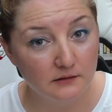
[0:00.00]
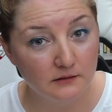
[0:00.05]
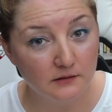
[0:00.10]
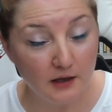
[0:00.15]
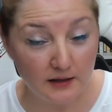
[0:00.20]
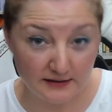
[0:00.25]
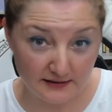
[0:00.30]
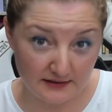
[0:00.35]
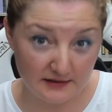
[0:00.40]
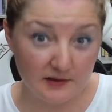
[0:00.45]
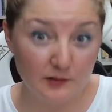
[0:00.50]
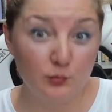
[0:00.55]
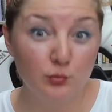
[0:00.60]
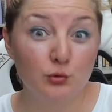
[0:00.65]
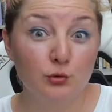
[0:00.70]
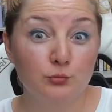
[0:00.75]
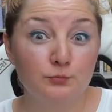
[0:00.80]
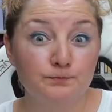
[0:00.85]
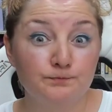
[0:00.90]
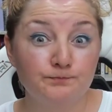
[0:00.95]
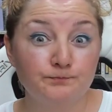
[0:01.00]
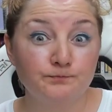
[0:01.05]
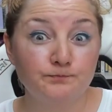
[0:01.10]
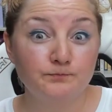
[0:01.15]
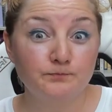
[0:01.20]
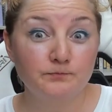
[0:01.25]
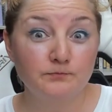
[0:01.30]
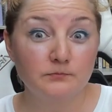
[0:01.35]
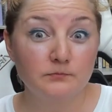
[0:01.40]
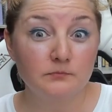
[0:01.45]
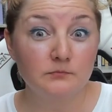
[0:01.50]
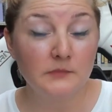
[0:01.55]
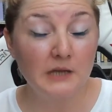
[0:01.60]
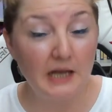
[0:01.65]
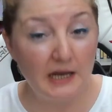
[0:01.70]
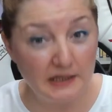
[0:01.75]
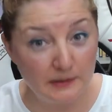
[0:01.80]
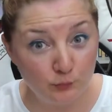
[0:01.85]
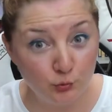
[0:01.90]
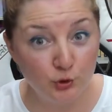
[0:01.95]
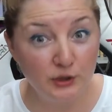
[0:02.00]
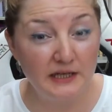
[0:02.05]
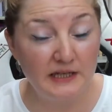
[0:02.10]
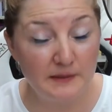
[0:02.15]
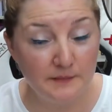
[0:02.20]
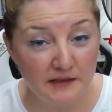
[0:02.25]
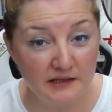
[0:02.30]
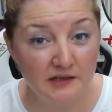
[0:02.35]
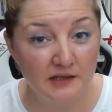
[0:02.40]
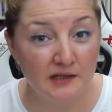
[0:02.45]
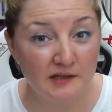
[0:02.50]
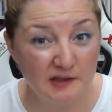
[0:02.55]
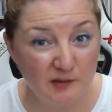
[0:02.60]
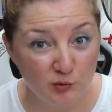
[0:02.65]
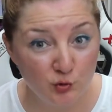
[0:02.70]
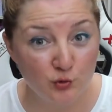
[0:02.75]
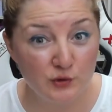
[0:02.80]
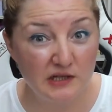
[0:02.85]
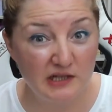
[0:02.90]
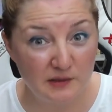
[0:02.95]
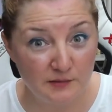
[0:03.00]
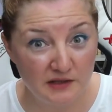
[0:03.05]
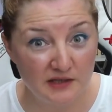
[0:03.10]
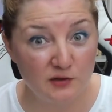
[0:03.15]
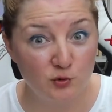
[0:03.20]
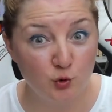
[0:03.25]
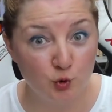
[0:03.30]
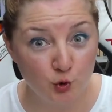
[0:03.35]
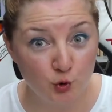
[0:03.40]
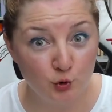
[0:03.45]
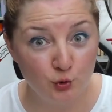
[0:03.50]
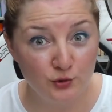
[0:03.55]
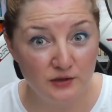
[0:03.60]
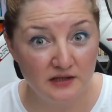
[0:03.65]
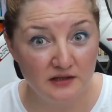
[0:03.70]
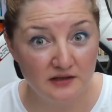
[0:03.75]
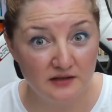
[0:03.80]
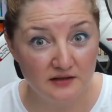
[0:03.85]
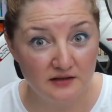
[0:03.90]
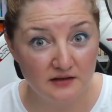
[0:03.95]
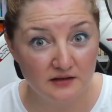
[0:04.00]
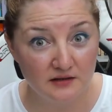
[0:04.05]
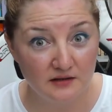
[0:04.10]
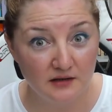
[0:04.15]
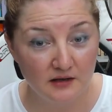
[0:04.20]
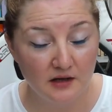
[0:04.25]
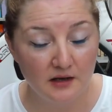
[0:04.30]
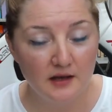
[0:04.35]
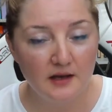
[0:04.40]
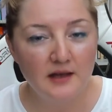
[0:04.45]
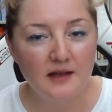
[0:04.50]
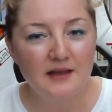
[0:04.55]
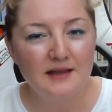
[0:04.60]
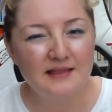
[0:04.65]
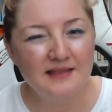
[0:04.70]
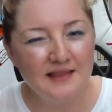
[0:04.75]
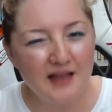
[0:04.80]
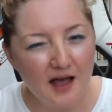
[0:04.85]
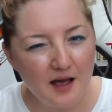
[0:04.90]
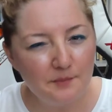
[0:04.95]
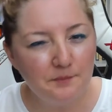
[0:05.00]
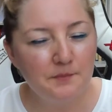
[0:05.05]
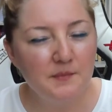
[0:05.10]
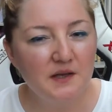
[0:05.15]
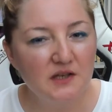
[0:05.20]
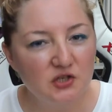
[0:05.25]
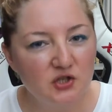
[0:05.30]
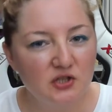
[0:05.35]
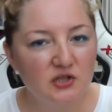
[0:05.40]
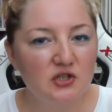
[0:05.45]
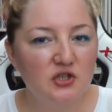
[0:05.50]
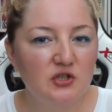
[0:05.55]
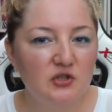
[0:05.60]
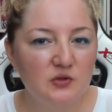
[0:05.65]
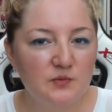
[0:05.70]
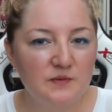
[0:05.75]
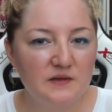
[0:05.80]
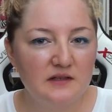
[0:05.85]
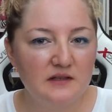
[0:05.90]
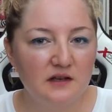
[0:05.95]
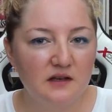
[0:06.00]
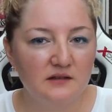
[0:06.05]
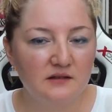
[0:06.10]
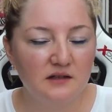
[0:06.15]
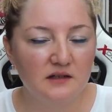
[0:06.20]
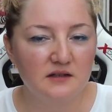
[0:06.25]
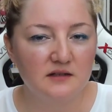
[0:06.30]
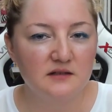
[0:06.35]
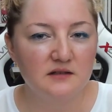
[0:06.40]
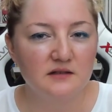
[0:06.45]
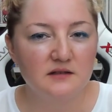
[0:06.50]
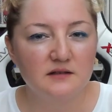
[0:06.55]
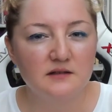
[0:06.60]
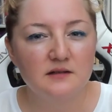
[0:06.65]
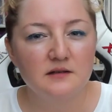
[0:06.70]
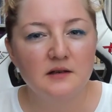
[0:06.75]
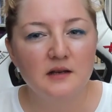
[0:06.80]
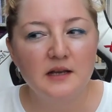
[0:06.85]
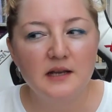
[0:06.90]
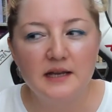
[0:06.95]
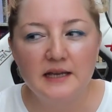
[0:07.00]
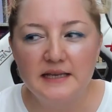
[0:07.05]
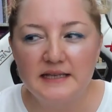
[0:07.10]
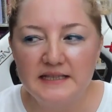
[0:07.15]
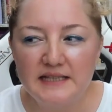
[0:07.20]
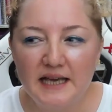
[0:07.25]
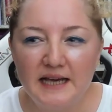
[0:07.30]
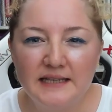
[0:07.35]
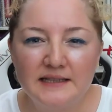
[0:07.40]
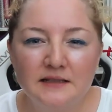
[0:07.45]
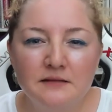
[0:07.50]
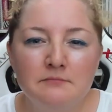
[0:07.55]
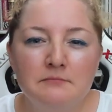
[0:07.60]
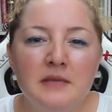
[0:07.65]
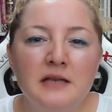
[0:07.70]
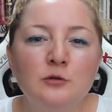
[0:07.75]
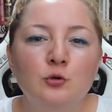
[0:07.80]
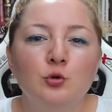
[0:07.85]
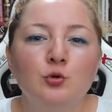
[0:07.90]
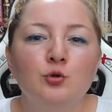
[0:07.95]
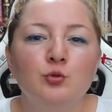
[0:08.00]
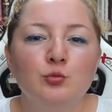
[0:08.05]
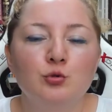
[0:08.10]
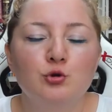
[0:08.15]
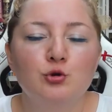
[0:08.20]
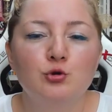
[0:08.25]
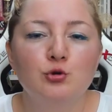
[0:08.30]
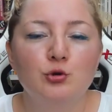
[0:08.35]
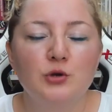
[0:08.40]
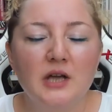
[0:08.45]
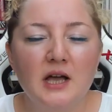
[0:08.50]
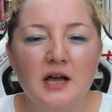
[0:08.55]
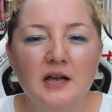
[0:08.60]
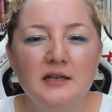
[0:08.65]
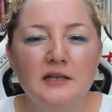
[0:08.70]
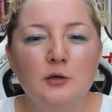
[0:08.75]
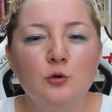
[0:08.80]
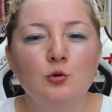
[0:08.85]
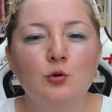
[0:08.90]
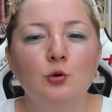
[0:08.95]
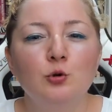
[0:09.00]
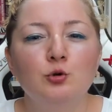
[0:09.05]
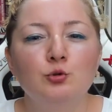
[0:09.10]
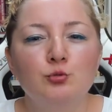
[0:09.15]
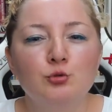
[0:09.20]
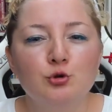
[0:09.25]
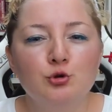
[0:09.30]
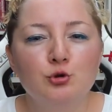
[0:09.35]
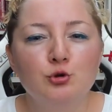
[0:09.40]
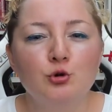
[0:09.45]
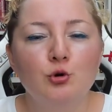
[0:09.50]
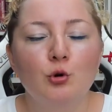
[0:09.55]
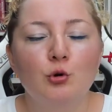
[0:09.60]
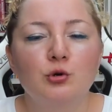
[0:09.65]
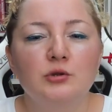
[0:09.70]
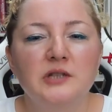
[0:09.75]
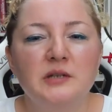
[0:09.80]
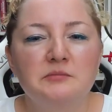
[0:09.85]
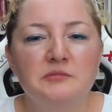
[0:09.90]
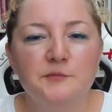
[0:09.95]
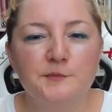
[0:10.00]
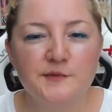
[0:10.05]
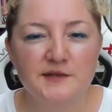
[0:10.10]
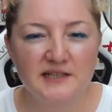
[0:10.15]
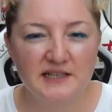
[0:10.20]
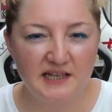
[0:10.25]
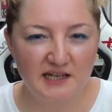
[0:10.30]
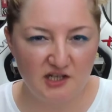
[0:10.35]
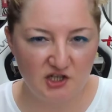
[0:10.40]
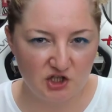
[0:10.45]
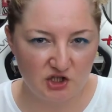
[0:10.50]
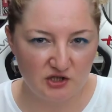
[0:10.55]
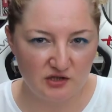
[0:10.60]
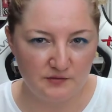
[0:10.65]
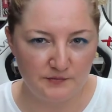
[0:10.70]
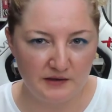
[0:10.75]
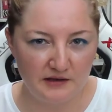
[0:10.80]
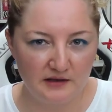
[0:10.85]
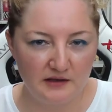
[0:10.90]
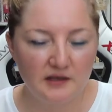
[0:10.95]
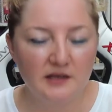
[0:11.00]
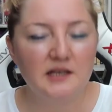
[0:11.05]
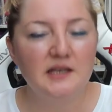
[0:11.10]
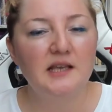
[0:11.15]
Aslında bu. Yani bu kelimenin anlamı üzerine biraz düşünürseniz ne yapmaya çalıştığımızı da anlarsınız. Kendi metodumuzu yani yolumuzu, yordamımızı geliştirmek.